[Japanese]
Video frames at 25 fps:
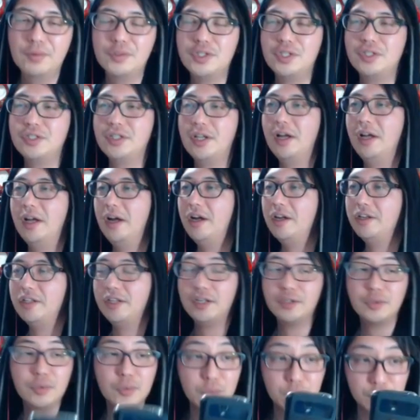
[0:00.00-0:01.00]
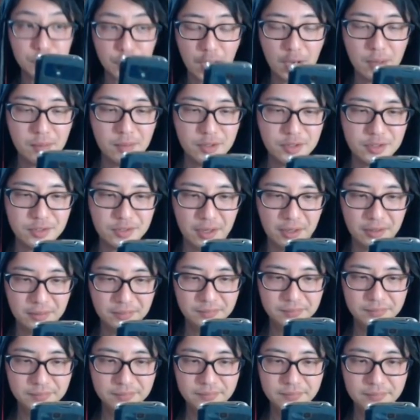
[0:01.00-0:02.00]
奥ちゃんさん、ありがとうございました。
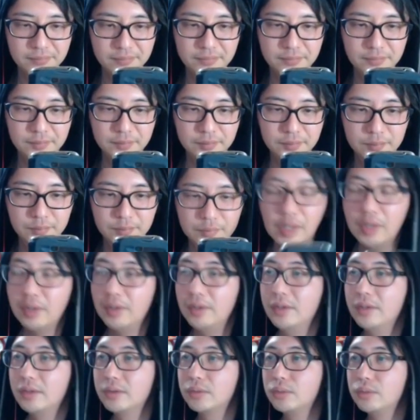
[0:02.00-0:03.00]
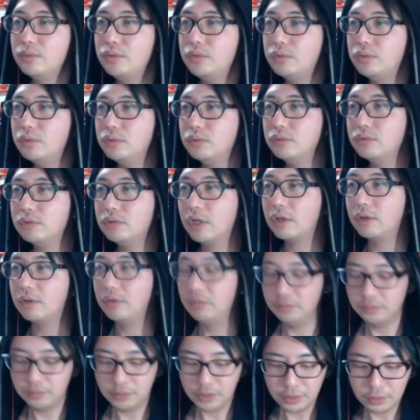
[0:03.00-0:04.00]
ということで、
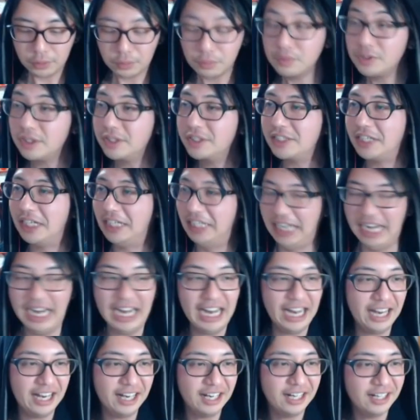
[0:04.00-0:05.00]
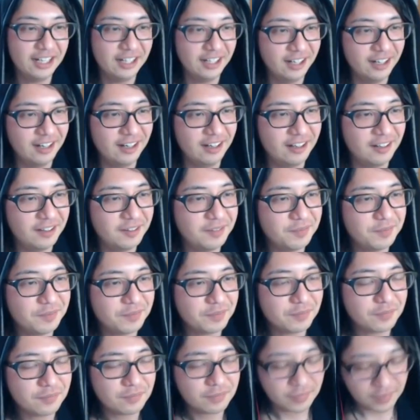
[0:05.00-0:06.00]
こんなとこですかね。
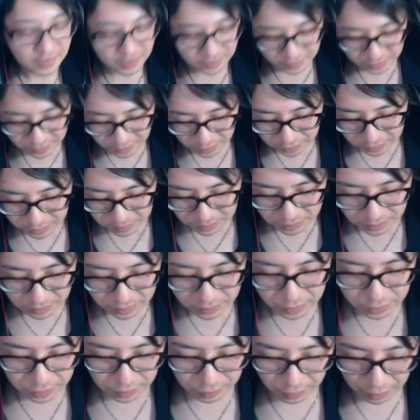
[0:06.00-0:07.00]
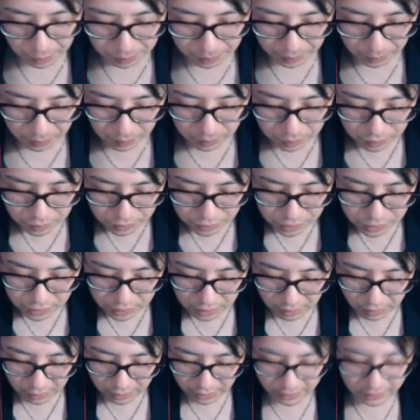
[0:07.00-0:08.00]
やってみたんですけど、やっぱ面
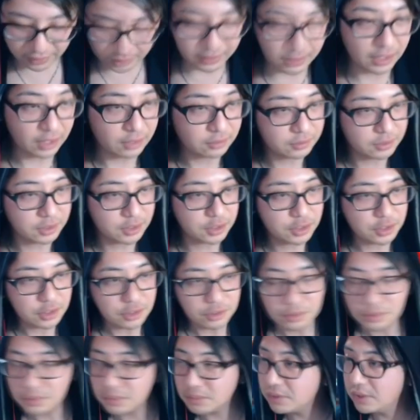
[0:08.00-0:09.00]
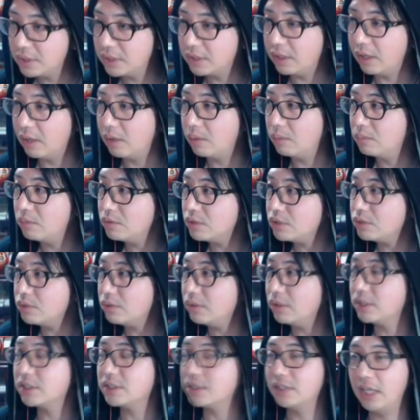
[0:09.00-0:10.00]
白い。あのね、ギーニュ特選隊は面
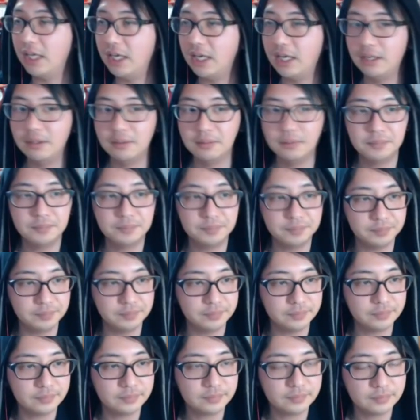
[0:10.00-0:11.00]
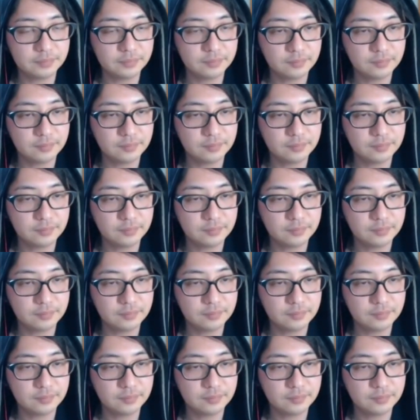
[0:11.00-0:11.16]
白いですね。うん。